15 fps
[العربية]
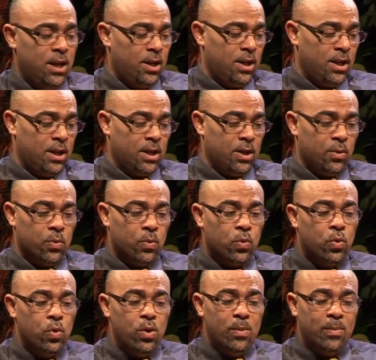آه
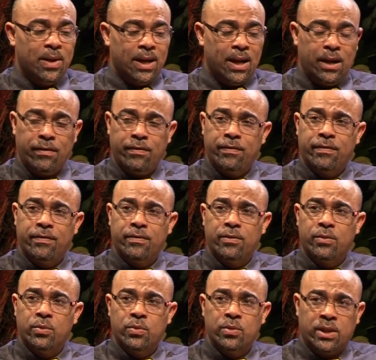وكل من عرف
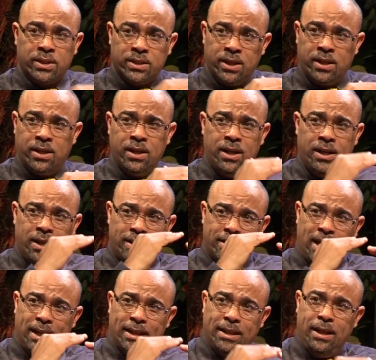ورزخ
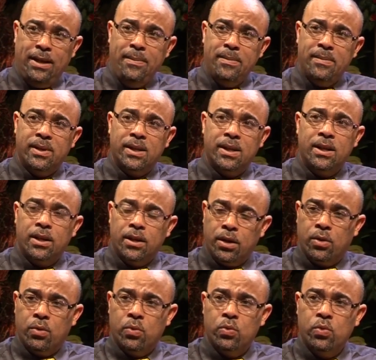تحت حمل
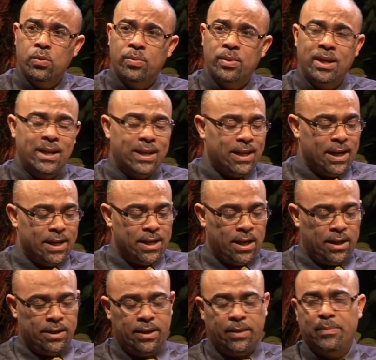الذنوب كان
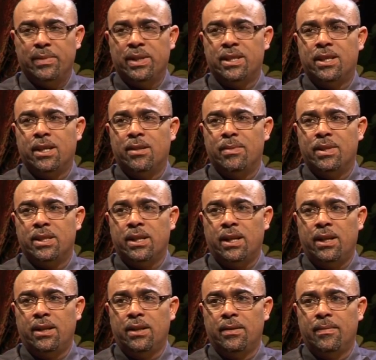يقترب من السيد المسيح
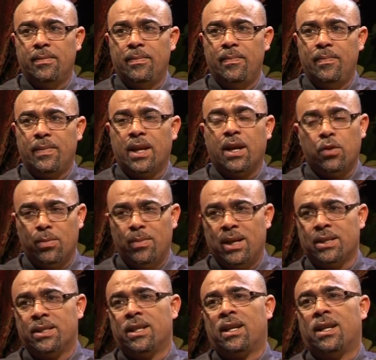نعم هذوما
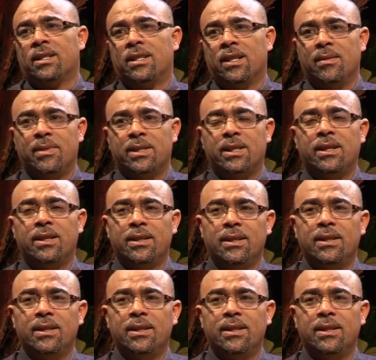أصدقاء إذا العشرين